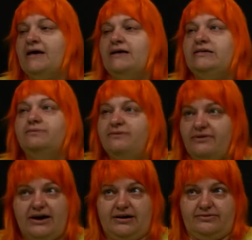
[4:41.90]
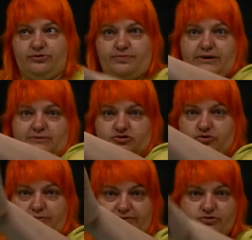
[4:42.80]
Не бывает вот прям,
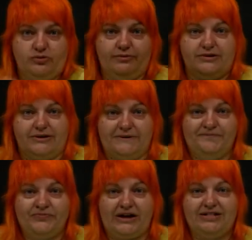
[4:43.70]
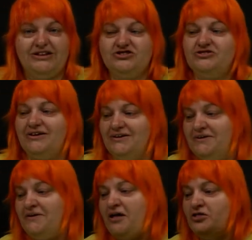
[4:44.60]
чтобы все было отлично,
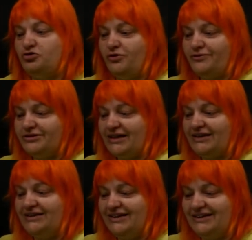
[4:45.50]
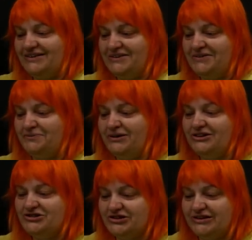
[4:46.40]
но вот такие
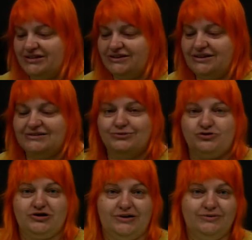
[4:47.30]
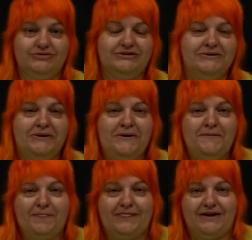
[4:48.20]
менеджеры иногда случаются,
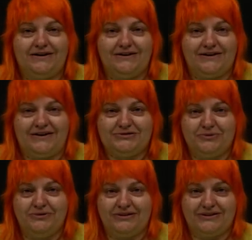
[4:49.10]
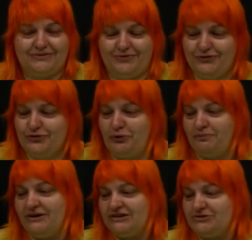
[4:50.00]
а, особенно в
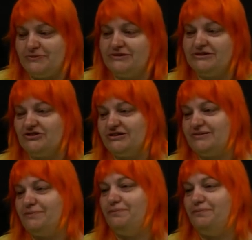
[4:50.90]
топ-менеджменте часто